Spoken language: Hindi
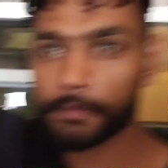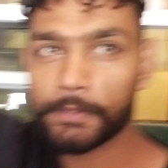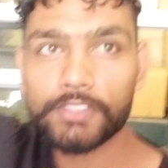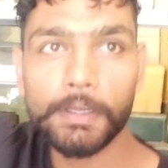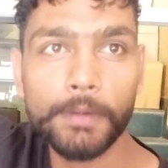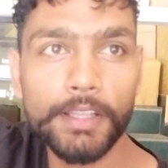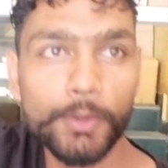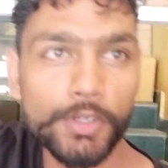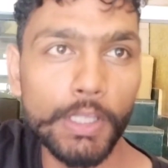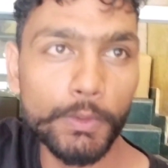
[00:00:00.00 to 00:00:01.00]
एक पंजाब वाली
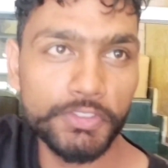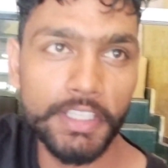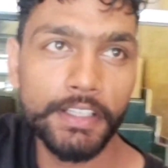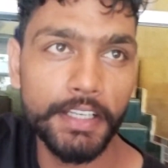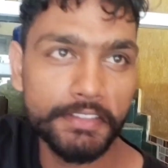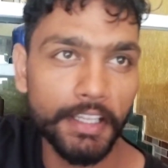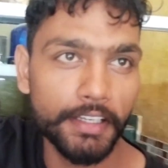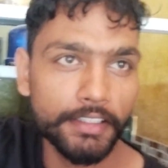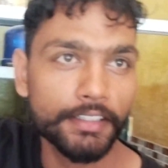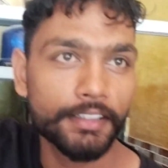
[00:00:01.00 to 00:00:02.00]
और डाउन सीलिंग वाली चल
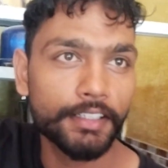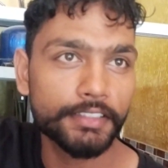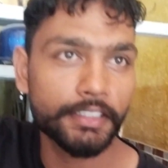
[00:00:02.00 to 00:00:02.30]
रही हाँ।